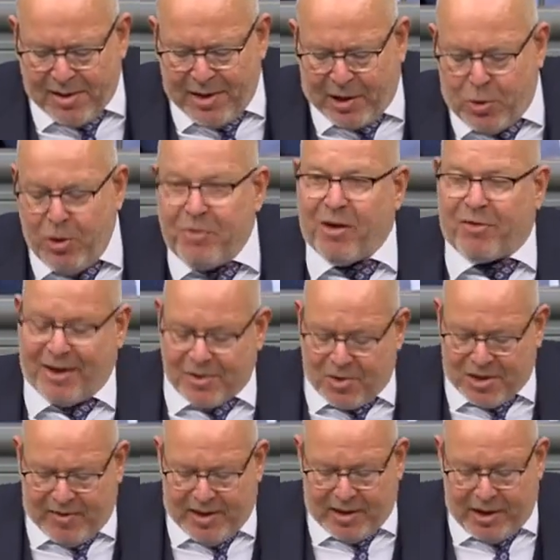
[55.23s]
sind natürlich
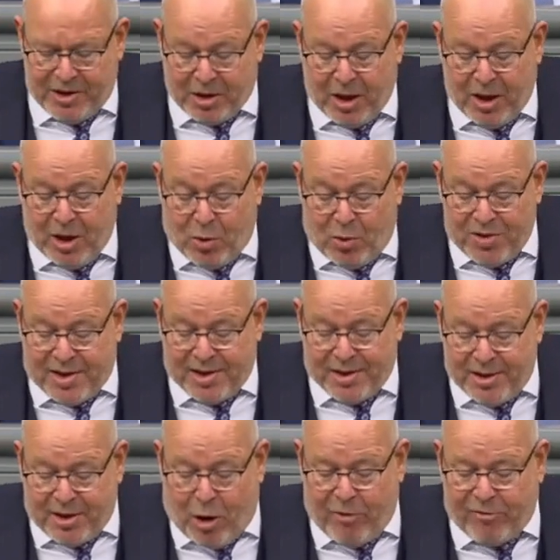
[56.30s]
verfassungswidrig und sie
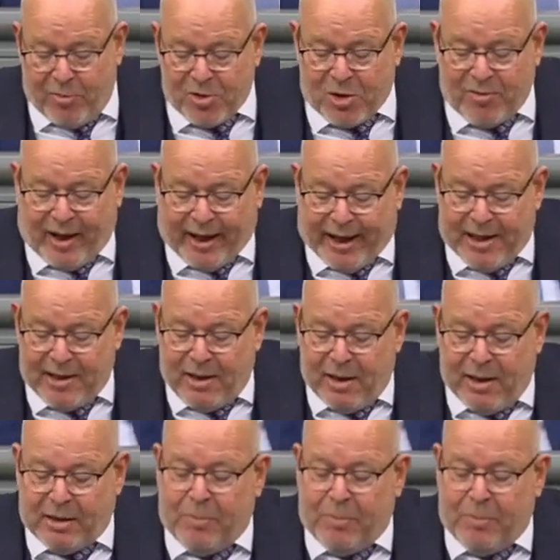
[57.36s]
sind auch vom Souverän,